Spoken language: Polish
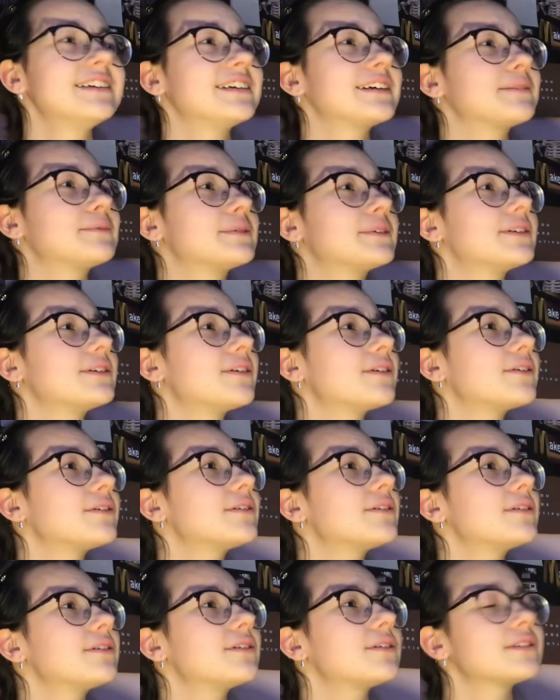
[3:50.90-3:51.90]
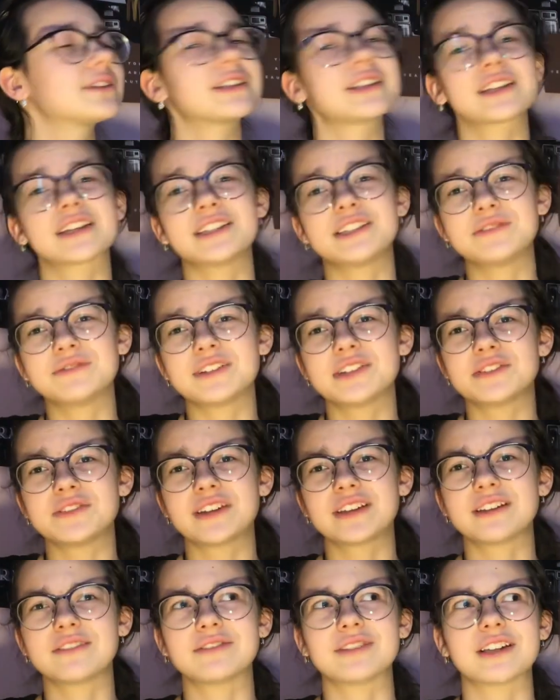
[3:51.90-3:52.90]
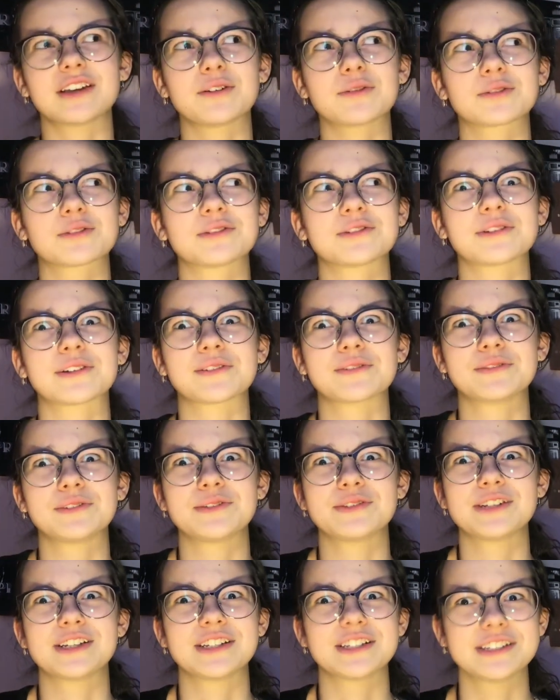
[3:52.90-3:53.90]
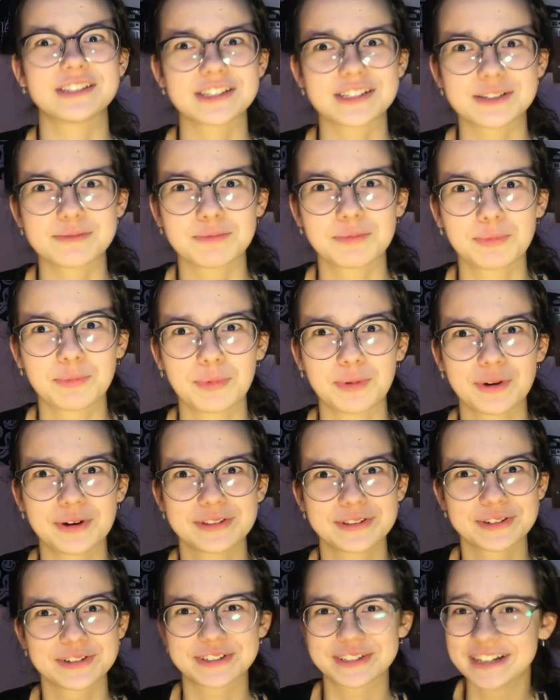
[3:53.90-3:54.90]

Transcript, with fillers: Jakby ona takie dziwne dźwięki wydaje, odkąd tam nim siedzi, ja się boję troszkę,